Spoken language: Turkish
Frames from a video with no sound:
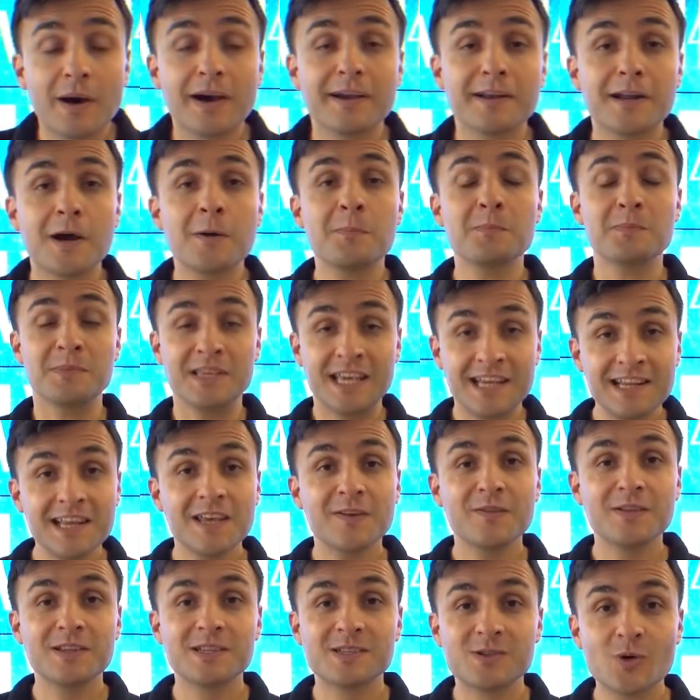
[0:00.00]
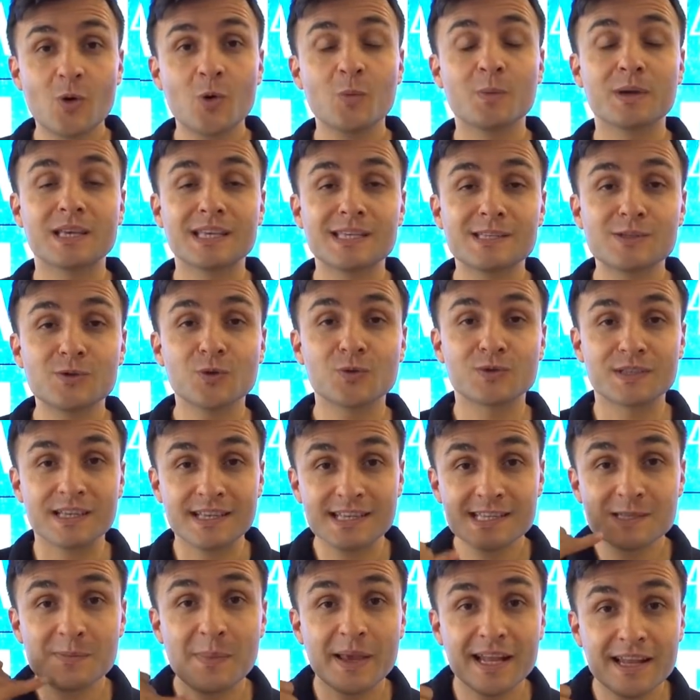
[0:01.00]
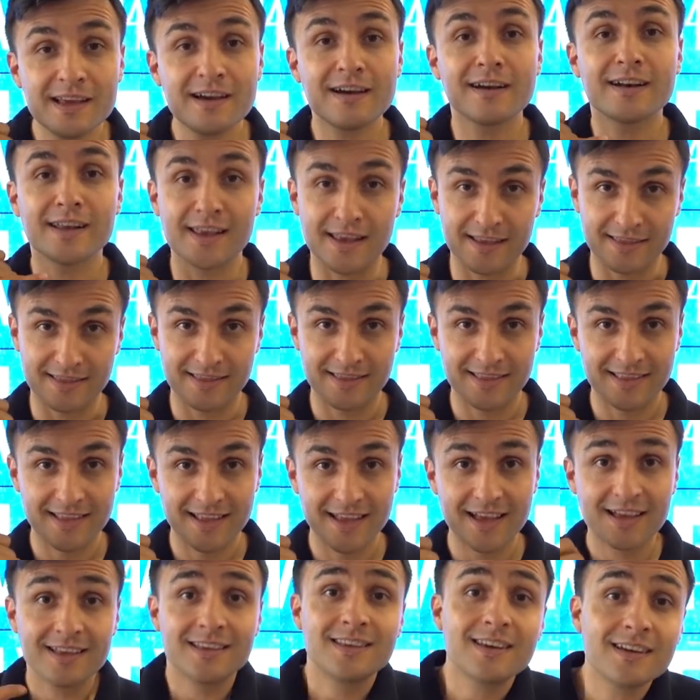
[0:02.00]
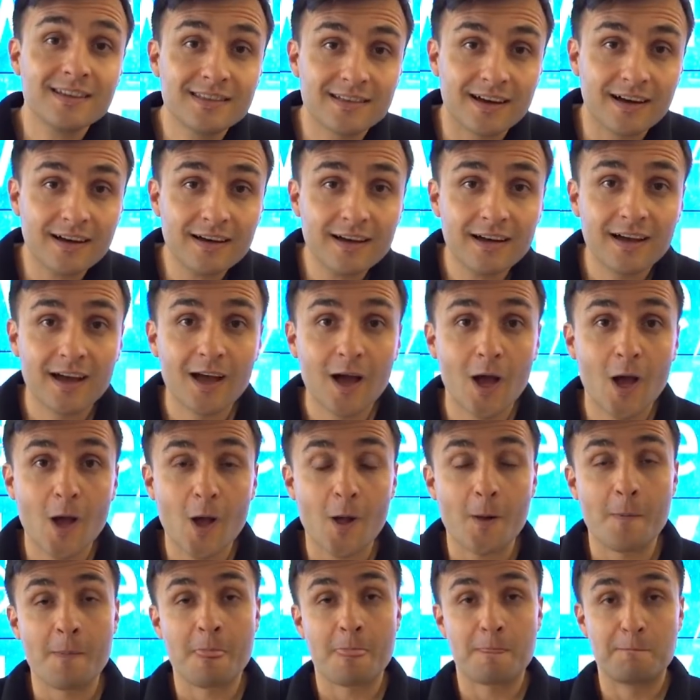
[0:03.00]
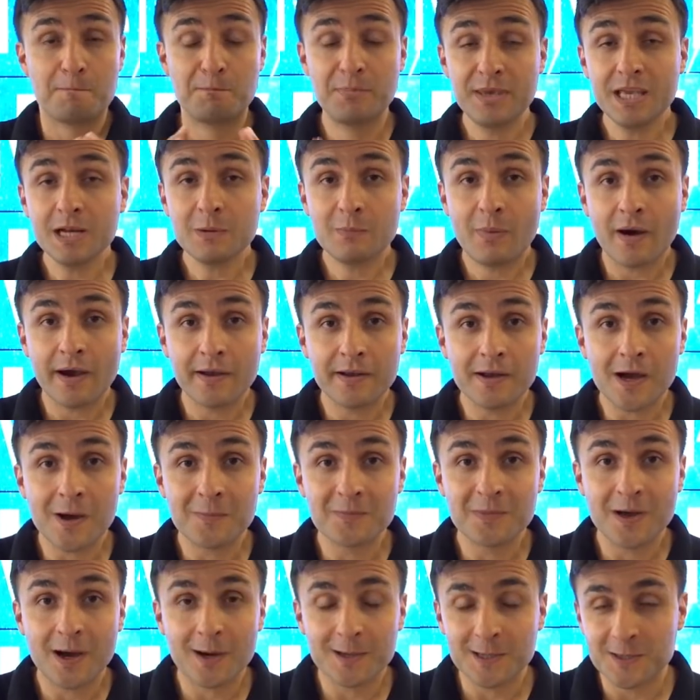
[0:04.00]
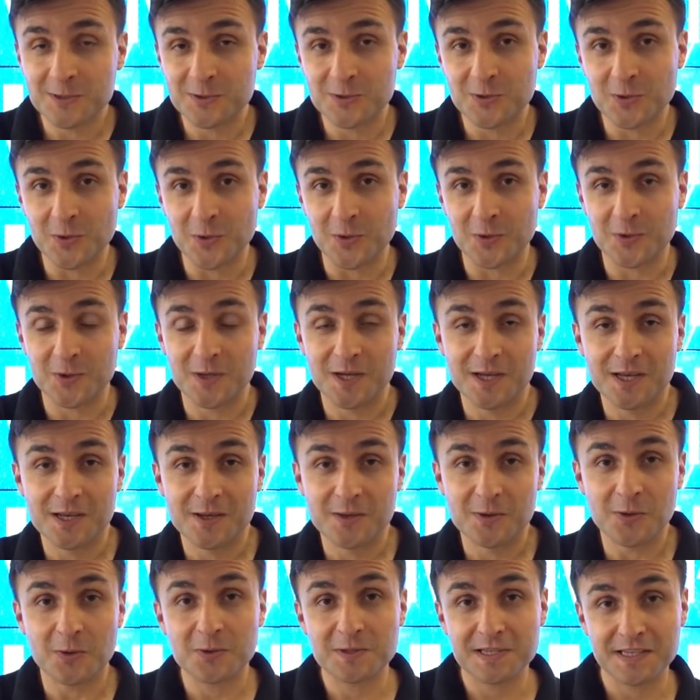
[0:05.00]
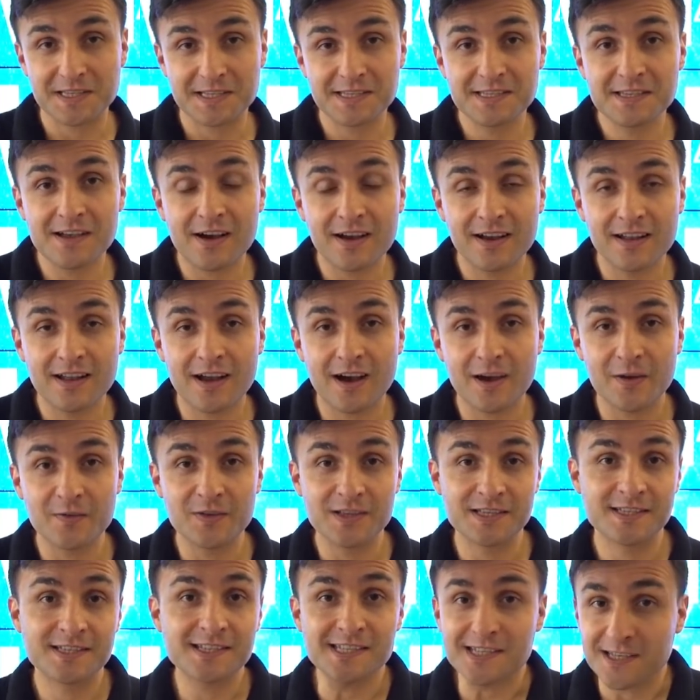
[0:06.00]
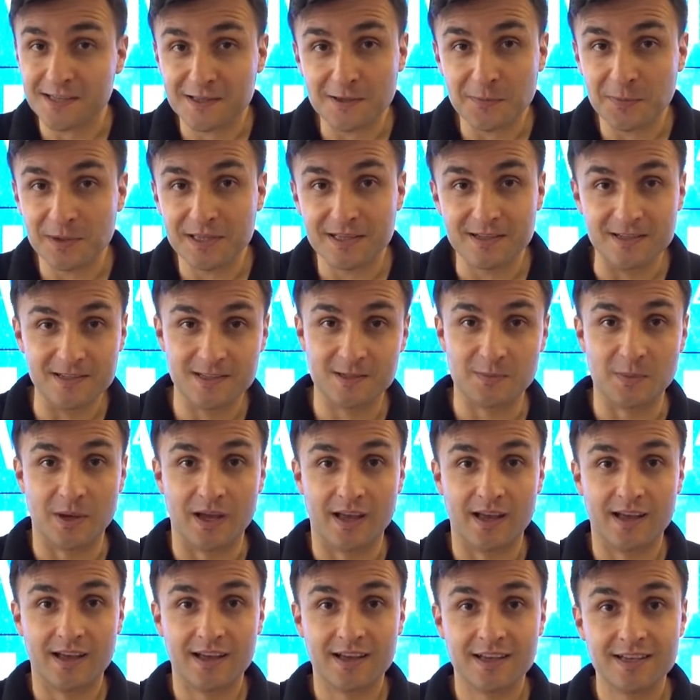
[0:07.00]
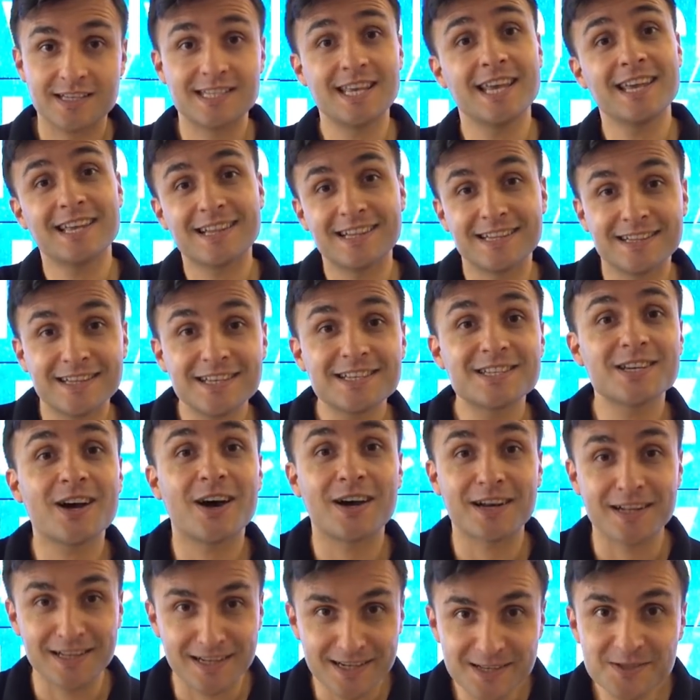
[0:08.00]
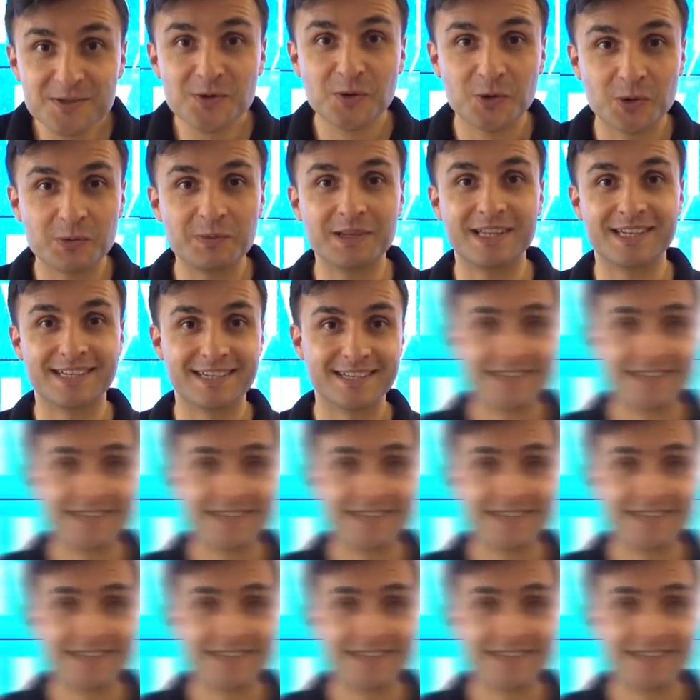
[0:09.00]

bayram yeni evinizde olmak istiyorsanız beni arayın. Ya da bir bayram daha geçiyor. Yoksa siz hala evinizi satamadınız mı? Şeklinde çağrılarınız olabilir.